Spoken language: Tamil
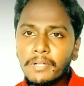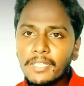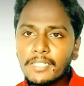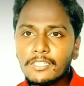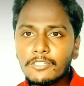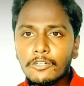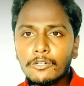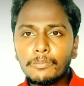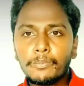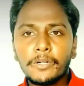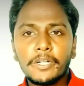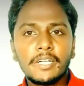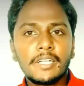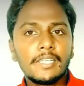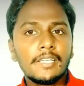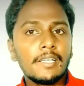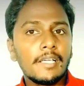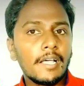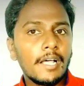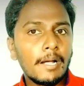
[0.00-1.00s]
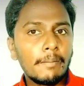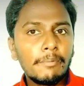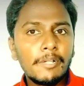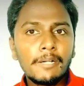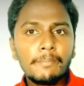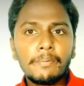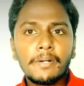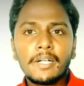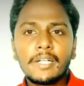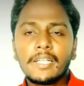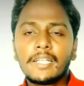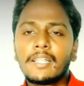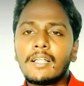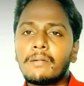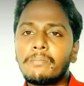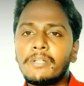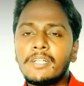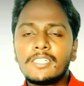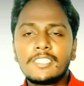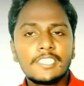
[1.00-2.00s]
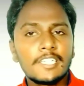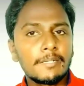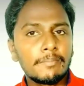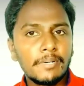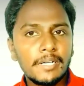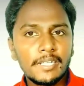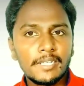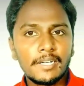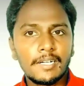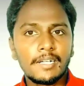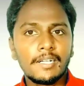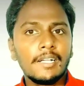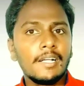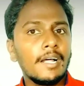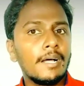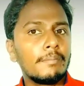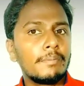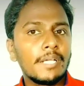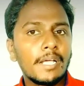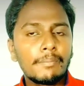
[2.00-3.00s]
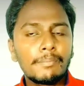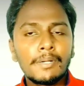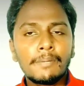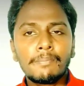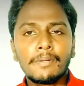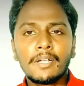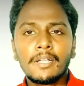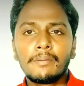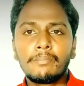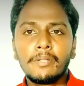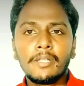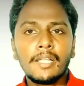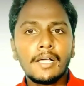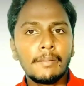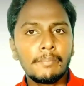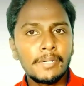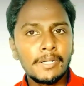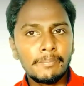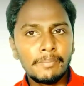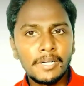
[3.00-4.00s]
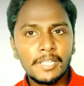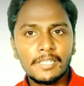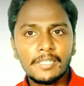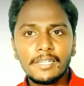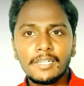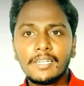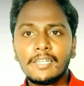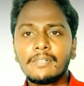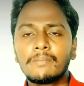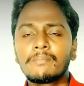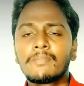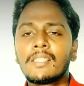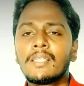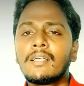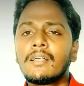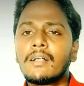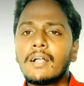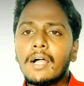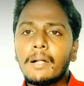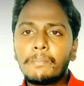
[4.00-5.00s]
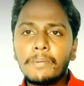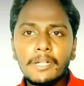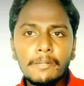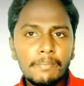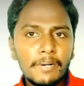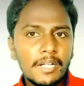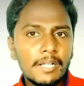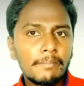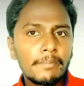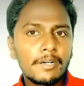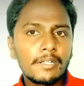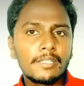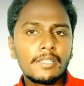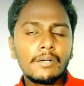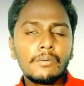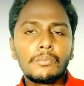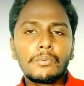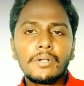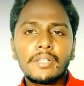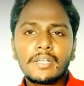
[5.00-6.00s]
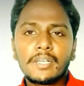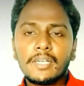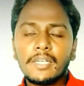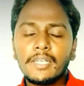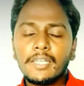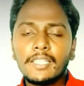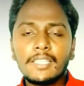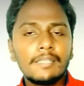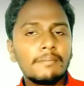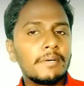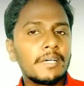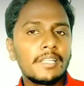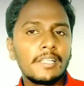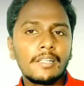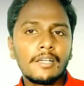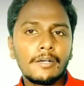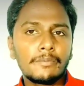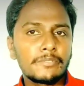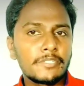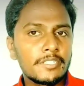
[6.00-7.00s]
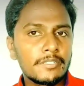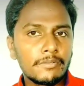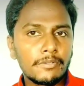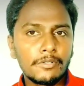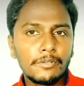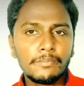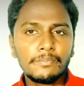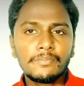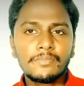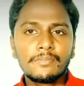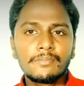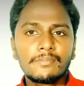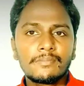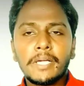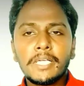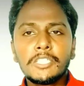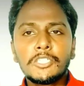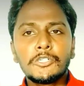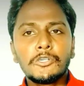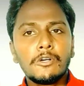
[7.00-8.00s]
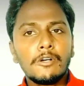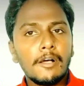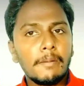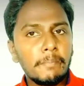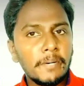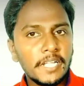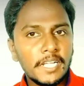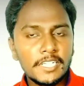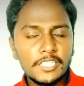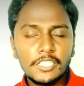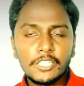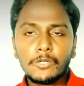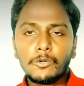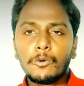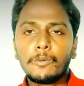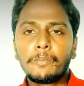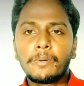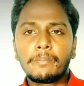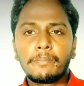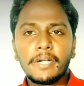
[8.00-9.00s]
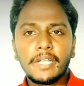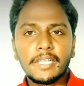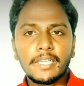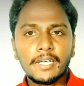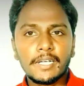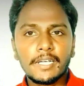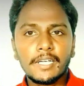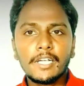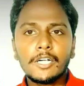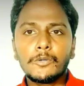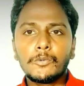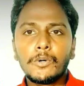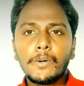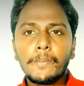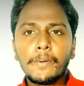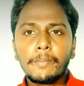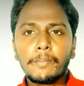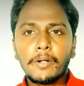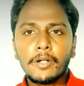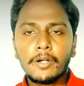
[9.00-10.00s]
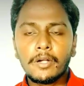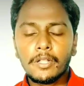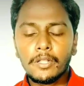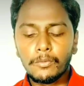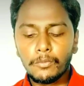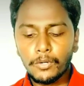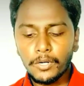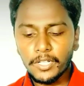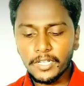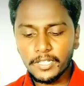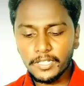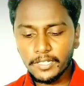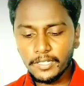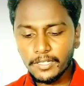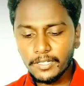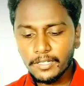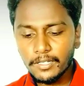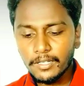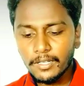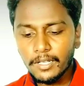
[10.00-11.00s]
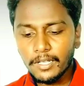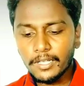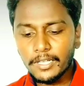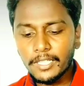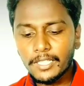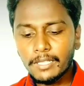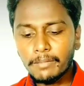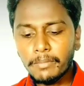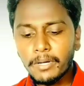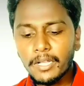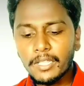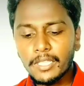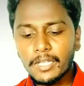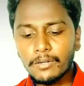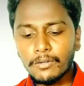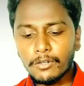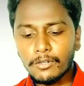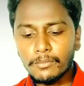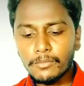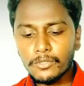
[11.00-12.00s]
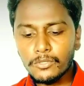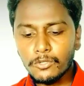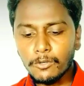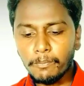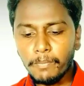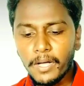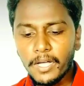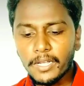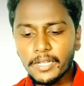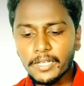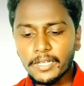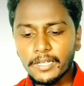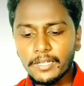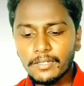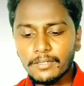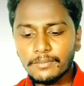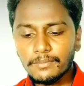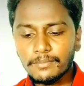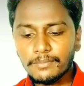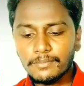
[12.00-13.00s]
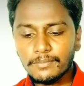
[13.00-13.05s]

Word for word: ப்ளே ஸ்டோர் போயிட்டு அப்டேட் பண்ணிட்டீங்களா அப்படின்னு செக் பண்ணிக்கோங்க அப்படி அப்டேட் பண்ணல அப்படின்னா அப்டேட் பண்ணிக்கோங்க அப்டேட் பண்ணால் மட்டும்தான் உங்களுக்கு இந்த மாதிரியான ஆப்ஷன்ஸ் வரும் மை ஜியோ அப்ளிகேஷனை ஓப்பன் பண்ணிக்கோங்க ஓப்பன் பண்ணோடனே உங்களுக்கு இந்த மாதிரி தான் வரும் ஸோ பாருங்கள்